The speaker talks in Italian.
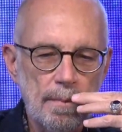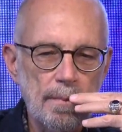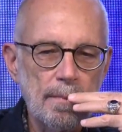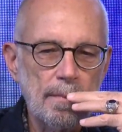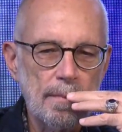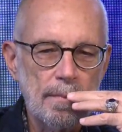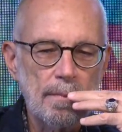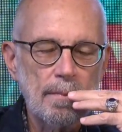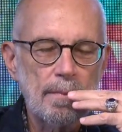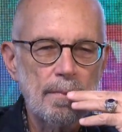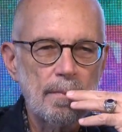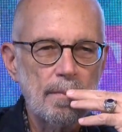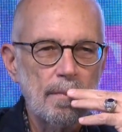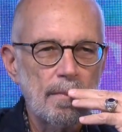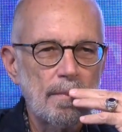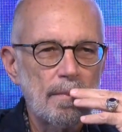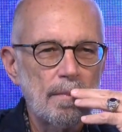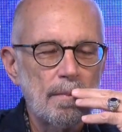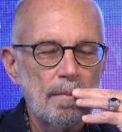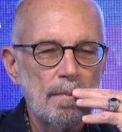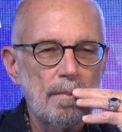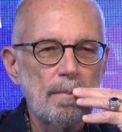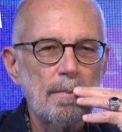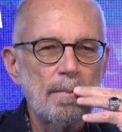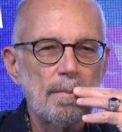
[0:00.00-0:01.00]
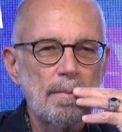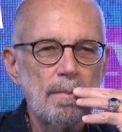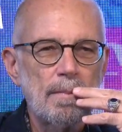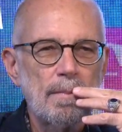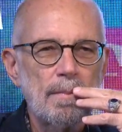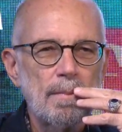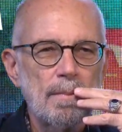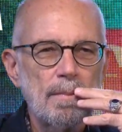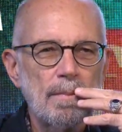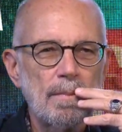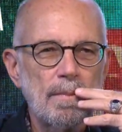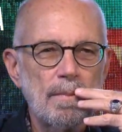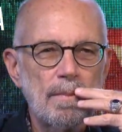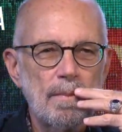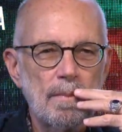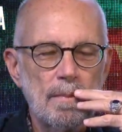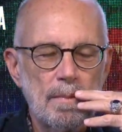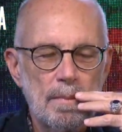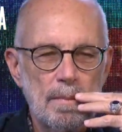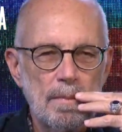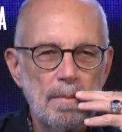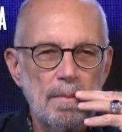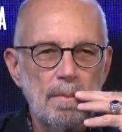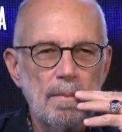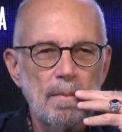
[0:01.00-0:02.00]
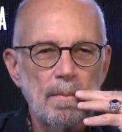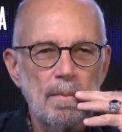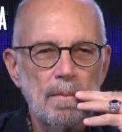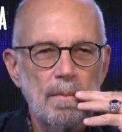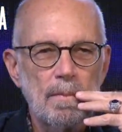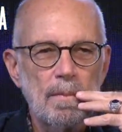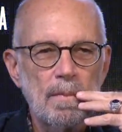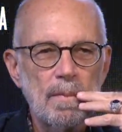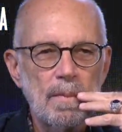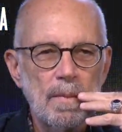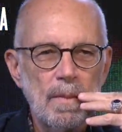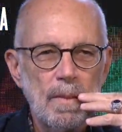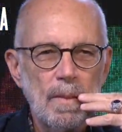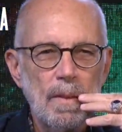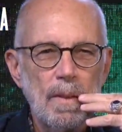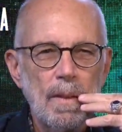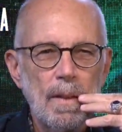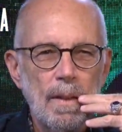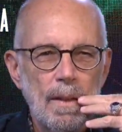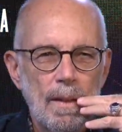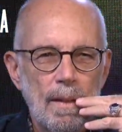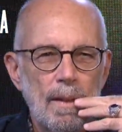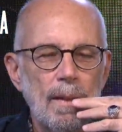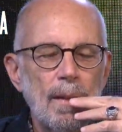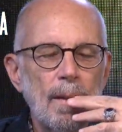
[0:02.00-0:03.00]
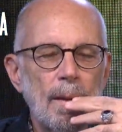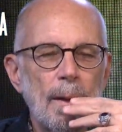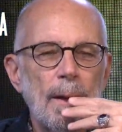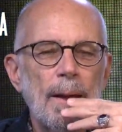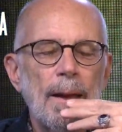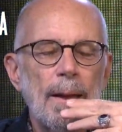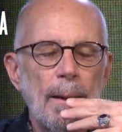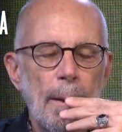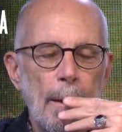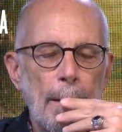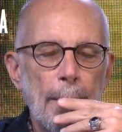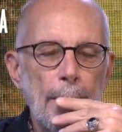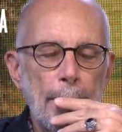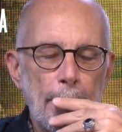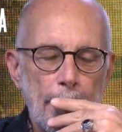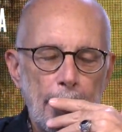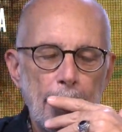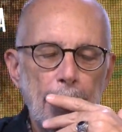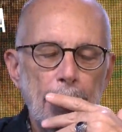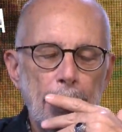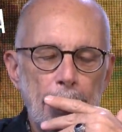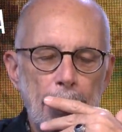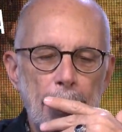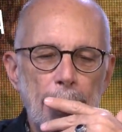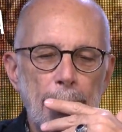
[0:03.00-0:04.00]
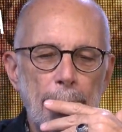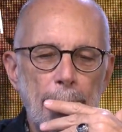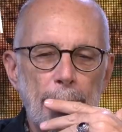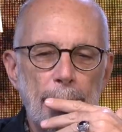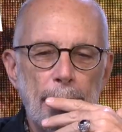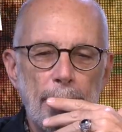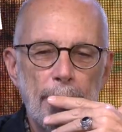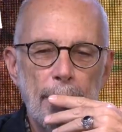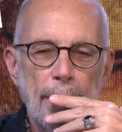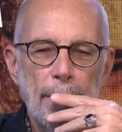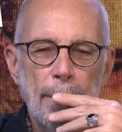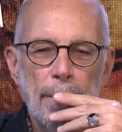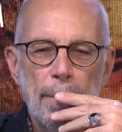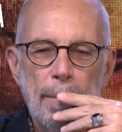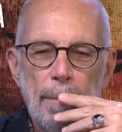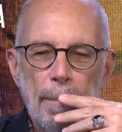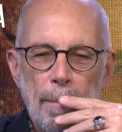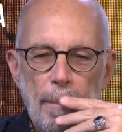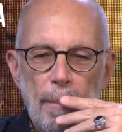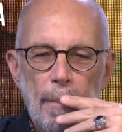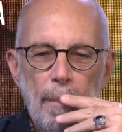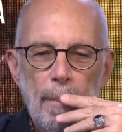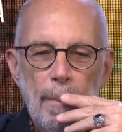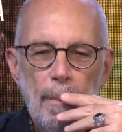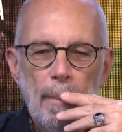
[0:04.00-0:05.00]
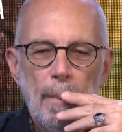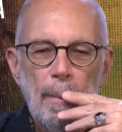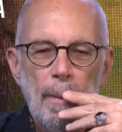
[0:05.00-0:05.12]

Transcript: per poter metterci un po' di pari passo con gli internazionali, con la cinematografia internazionale.